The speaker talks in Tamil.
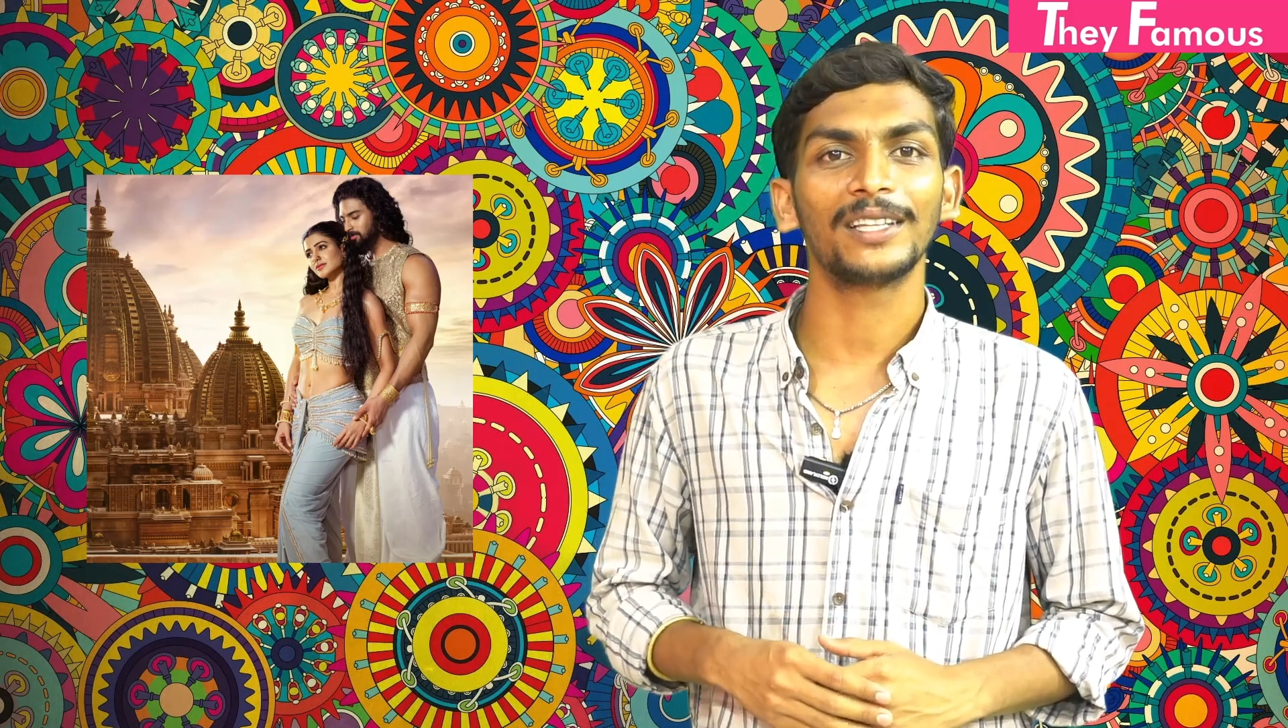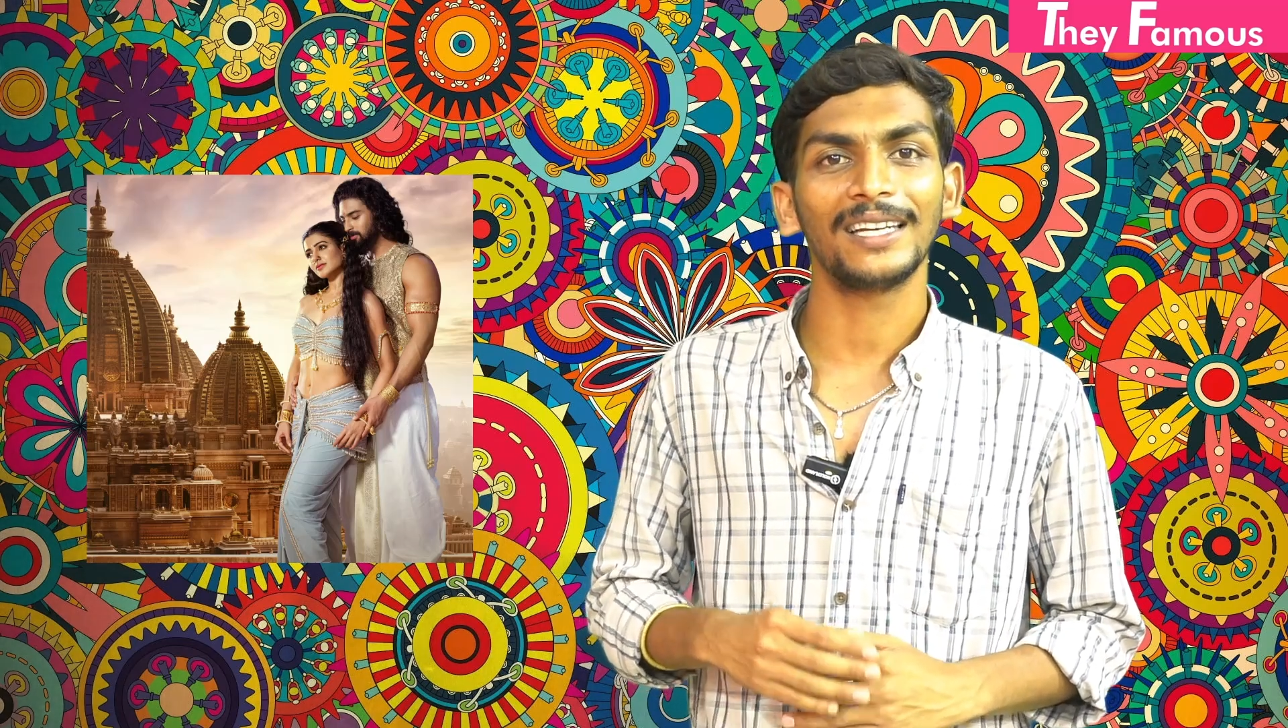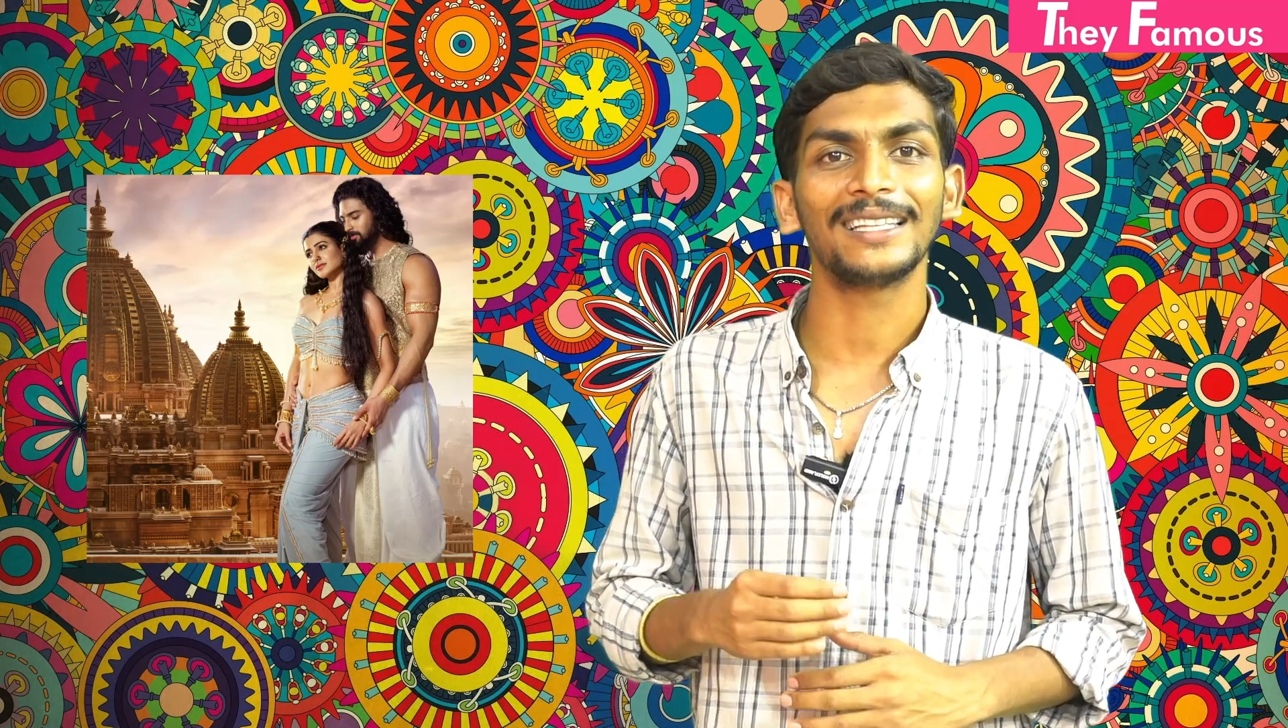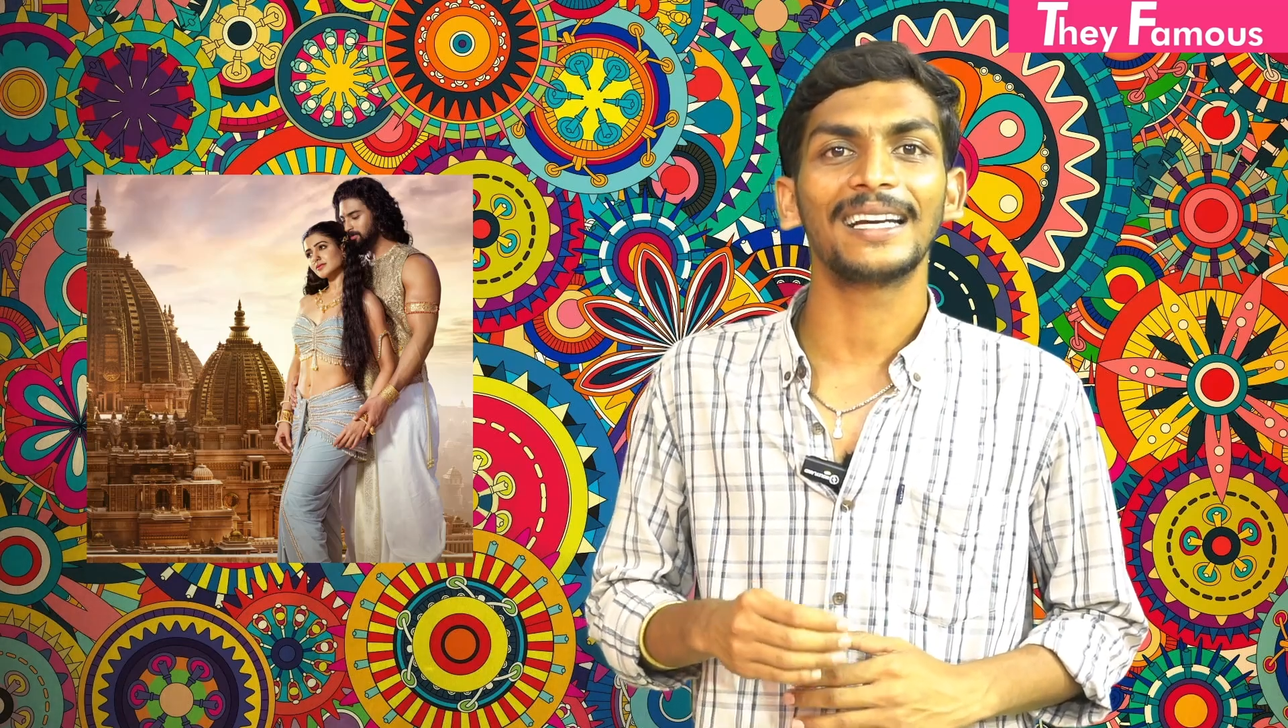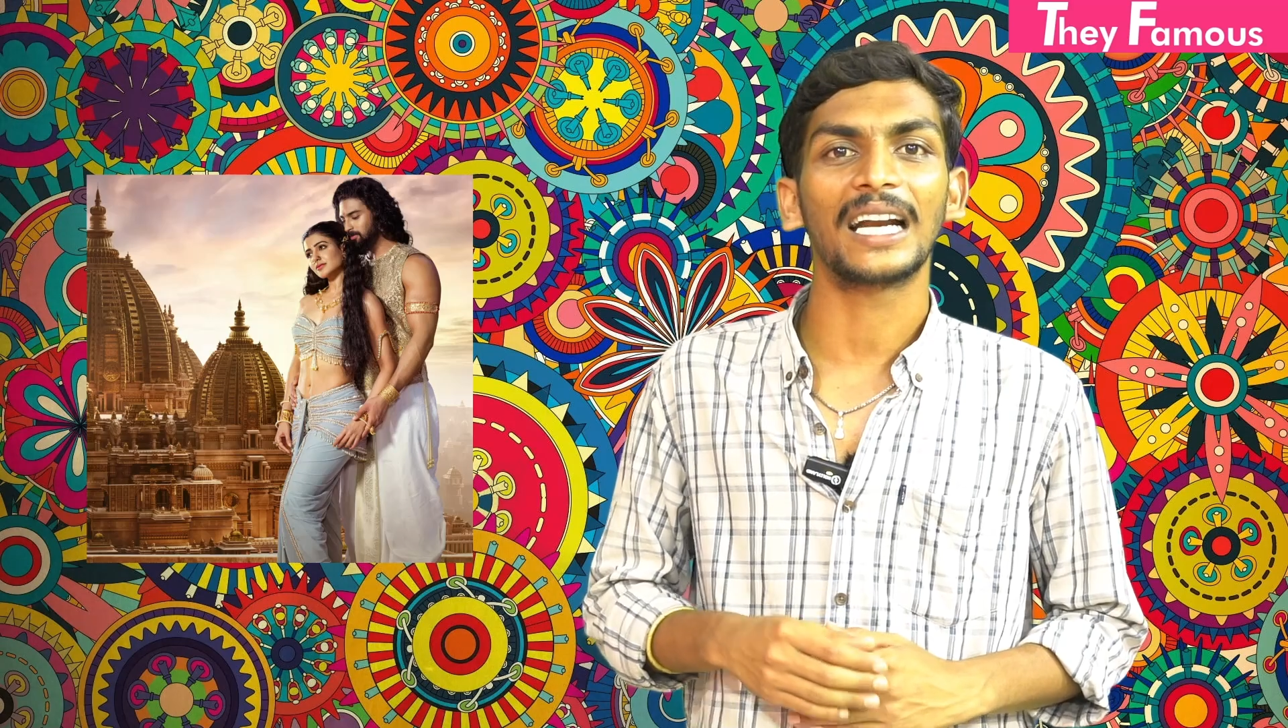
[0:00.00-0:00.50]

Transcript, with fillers: பார்த்தீங்கன்னா இந்த